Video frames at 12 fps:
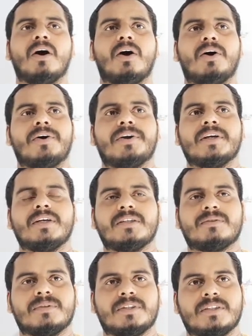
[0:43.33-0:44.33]
और
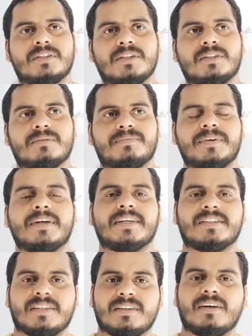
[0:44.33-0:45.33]
इस वजह से फिर
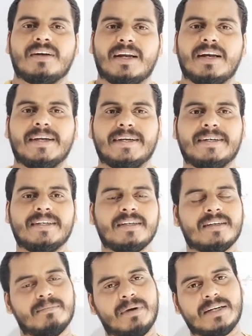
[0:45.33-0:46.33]
किसी दिन ले लेंगे
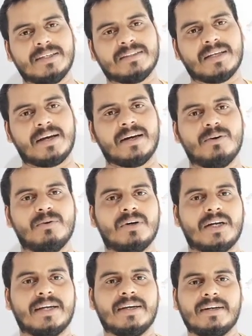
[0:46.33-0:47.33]
ठीक है बाकी सारे लोग
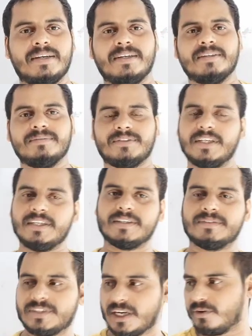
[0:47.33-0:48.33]
लगे रहिए ठीक
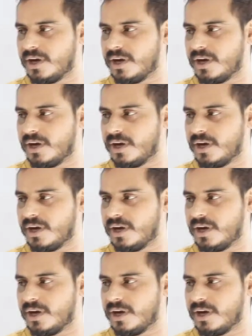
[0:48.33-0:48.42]
है चलो